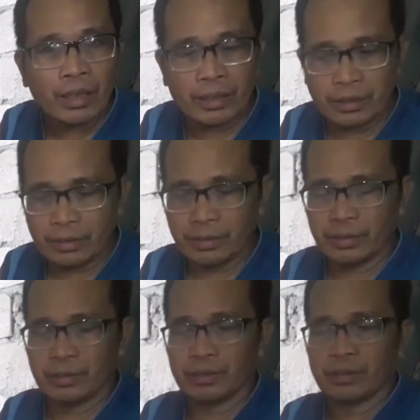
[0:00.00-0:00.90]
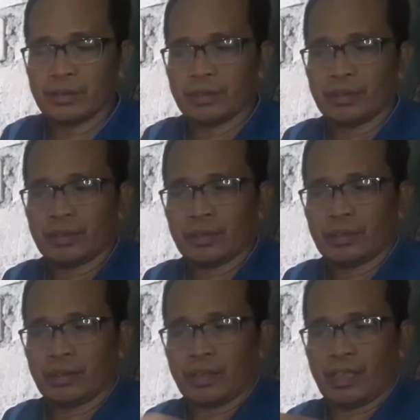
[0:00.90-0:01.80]
At
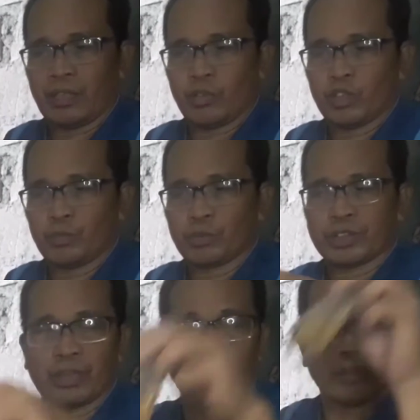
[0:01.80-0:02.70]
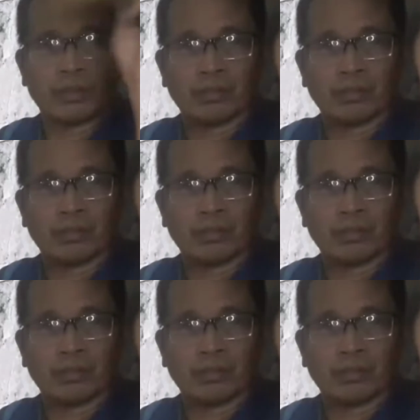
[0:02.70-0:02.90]
gagawin ko po isang